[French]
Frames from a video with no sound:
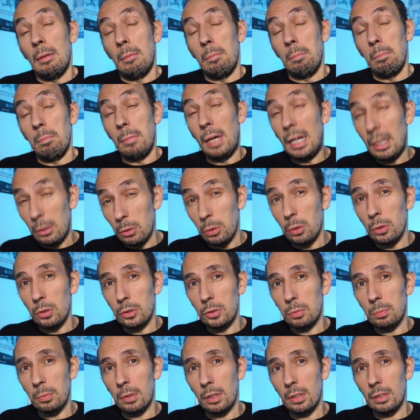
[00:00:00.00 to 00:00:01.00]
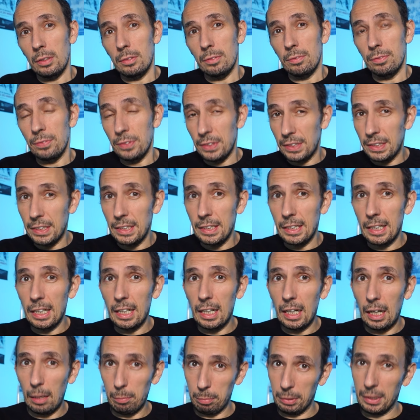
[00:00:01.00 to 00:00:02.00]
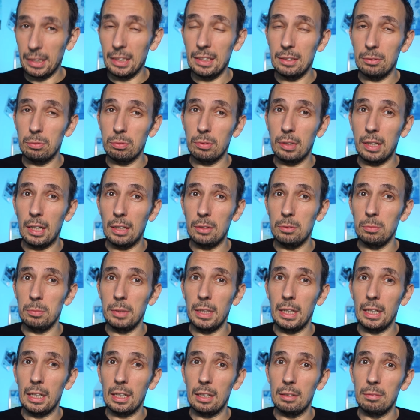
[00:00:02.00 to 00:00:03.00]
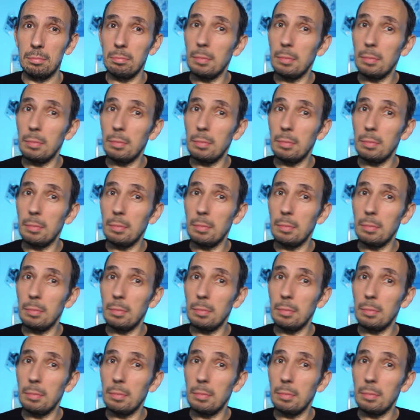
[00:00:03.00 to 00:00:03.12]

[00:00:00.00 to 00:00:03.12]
malheureusement, Vitinha a pris toute la lumière.